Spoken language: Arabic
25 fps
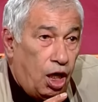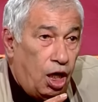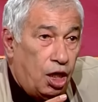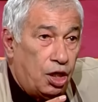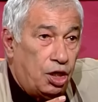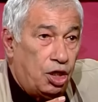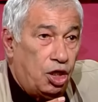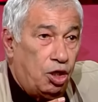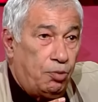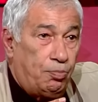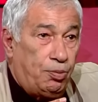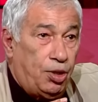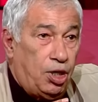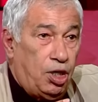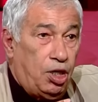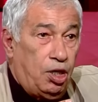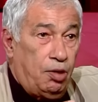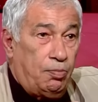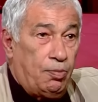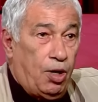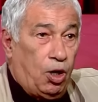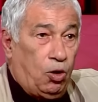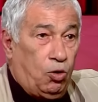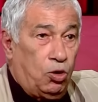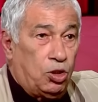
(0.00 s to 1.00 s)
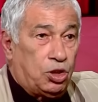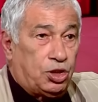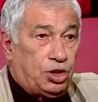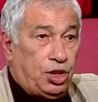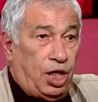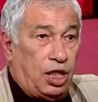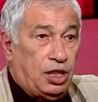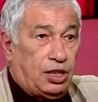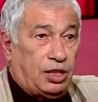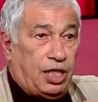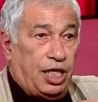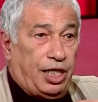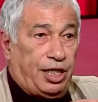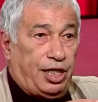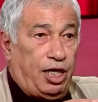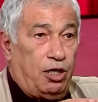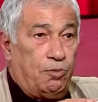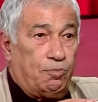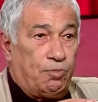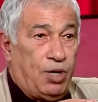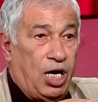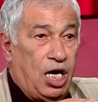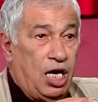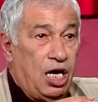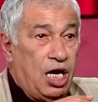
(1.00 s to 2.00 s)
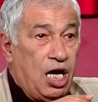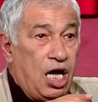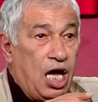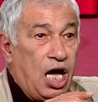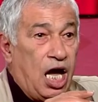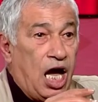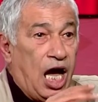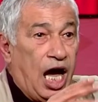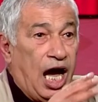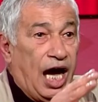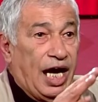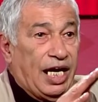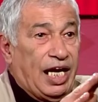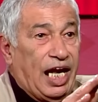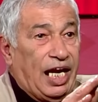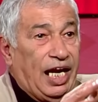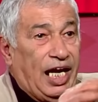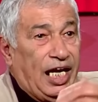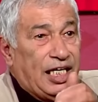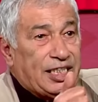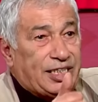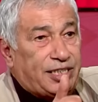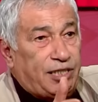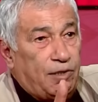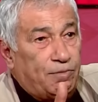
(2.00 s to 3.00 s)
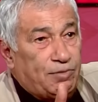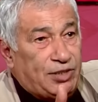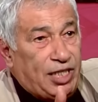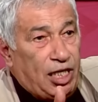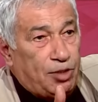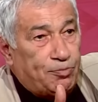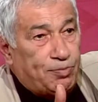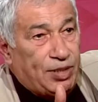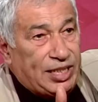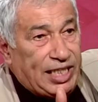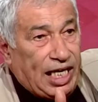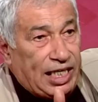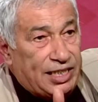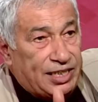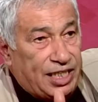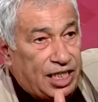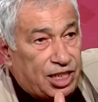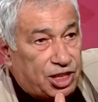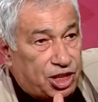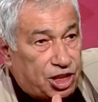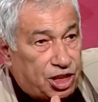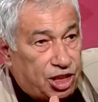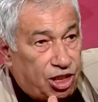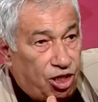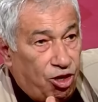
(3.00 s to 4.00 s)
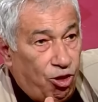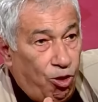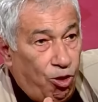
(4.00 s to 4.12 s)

على النبي ما قلتش حتى كلمه نقول لك انا الحصه مازالت ما تعدتش